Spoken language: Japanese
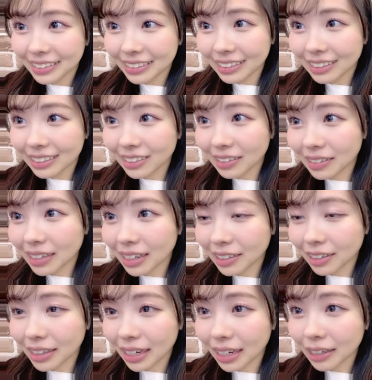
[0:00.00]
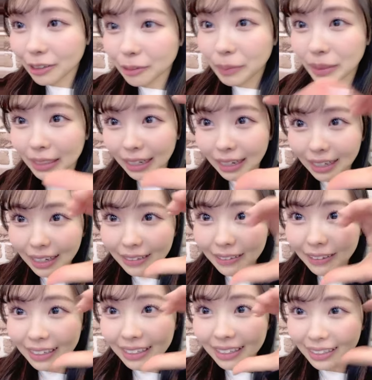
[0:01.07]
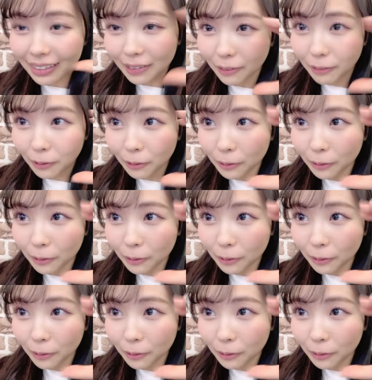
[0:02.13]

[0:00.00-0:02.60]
福岡の高文さんハートありがとう